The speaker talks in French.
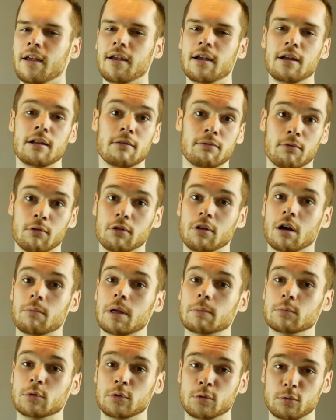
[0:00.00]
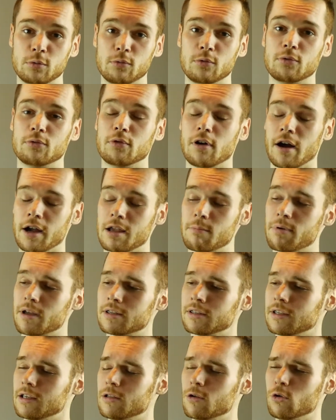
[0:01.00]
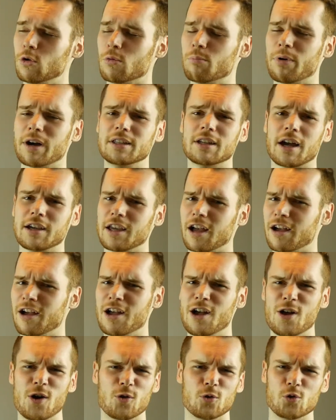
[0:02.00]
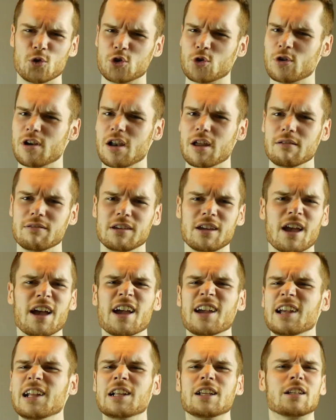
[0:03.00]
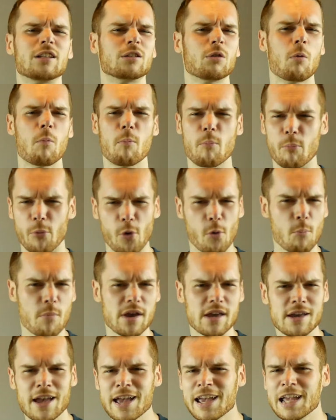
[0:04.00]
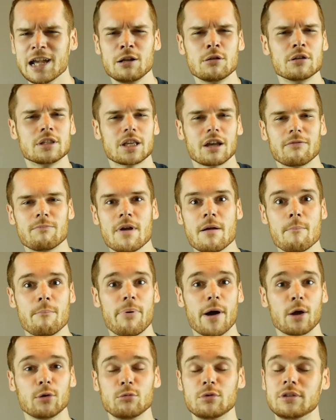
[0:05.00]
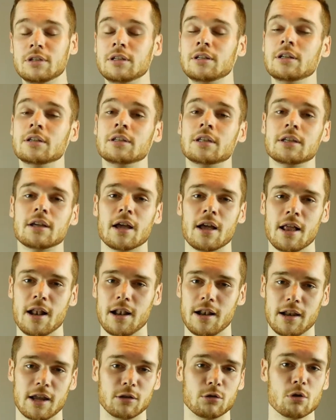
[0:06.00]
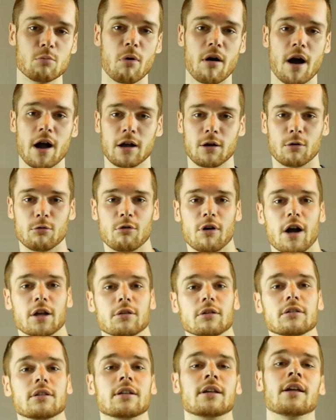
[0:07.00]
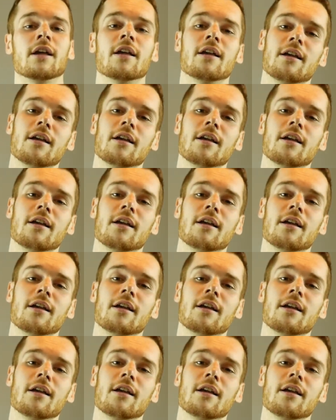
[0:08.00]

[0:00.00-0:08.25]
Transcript: Et ils font quand même tout foirer parce qu'ils ne comprennent rien au jeu de la vie. Ils sont paumés. Ils ne savent même pas utiliser les deux bras qu'on leur a donnés.